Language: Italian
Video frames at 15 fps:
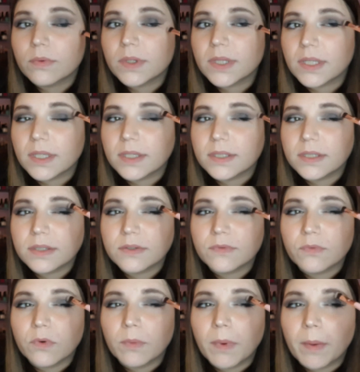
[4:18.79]
quindi si
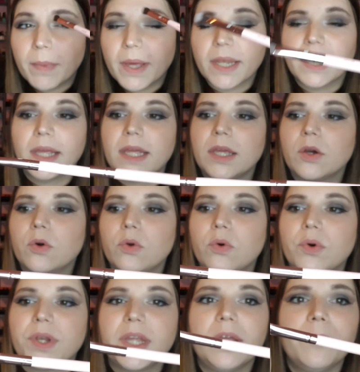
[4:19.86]
sfuma bene i
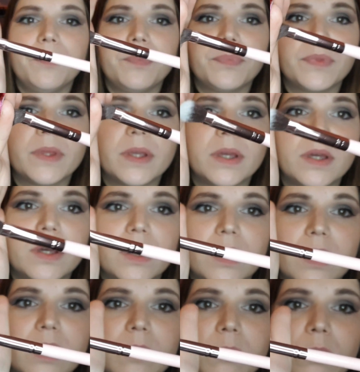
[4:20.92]
colori,
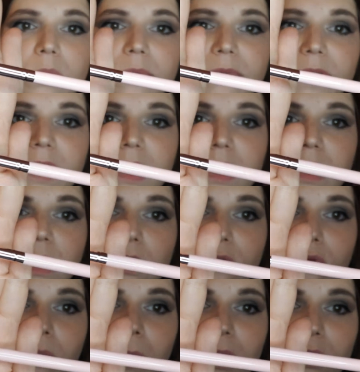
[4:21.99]
vedete la
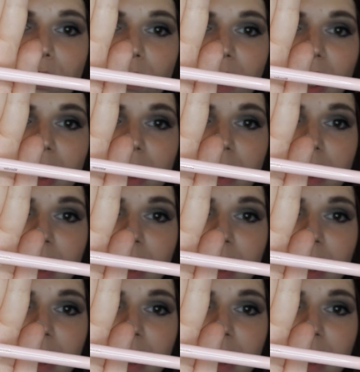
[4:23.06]
sfumatura,